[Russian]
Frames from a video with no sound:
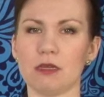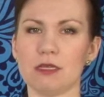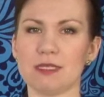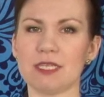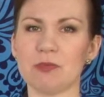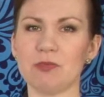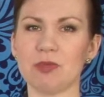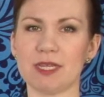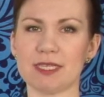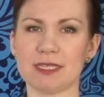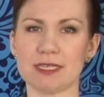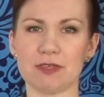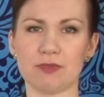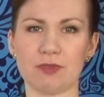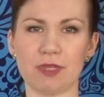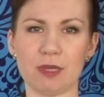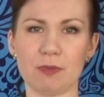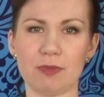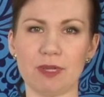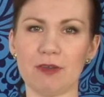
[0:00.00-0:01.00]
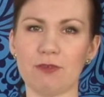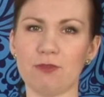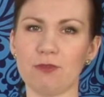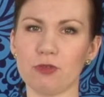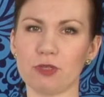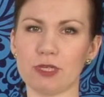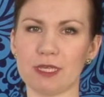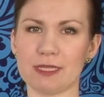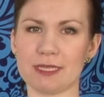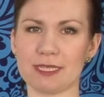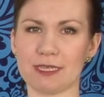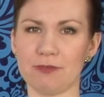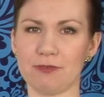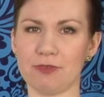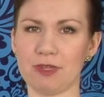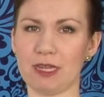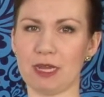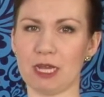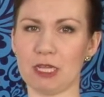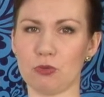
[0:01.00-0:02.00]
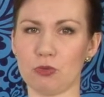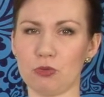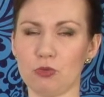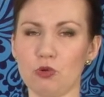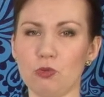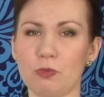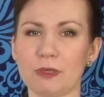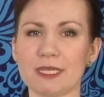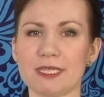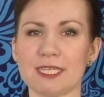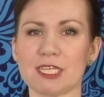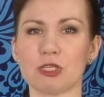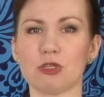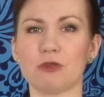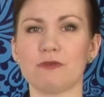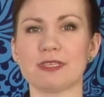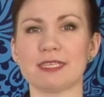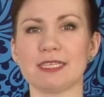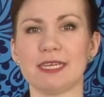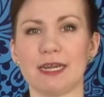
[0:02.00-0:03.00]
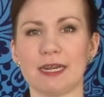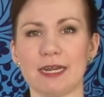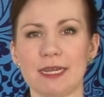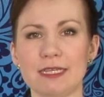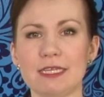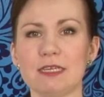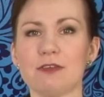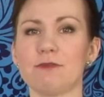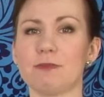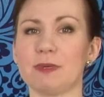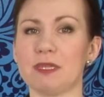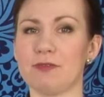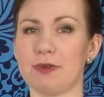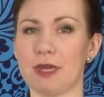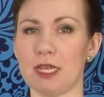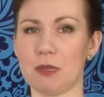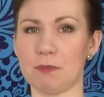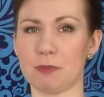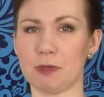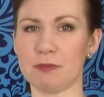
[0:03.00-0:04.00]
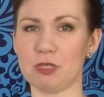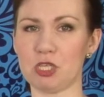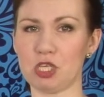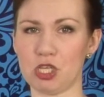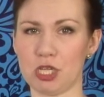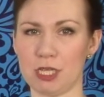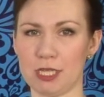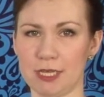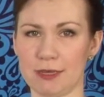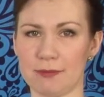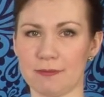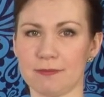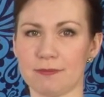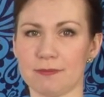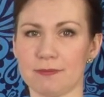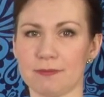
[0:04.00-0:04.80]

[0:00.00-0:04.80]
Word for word: 17 ноября в Воткинском филиале УДГУ произошло возгорание в подвальном помещении.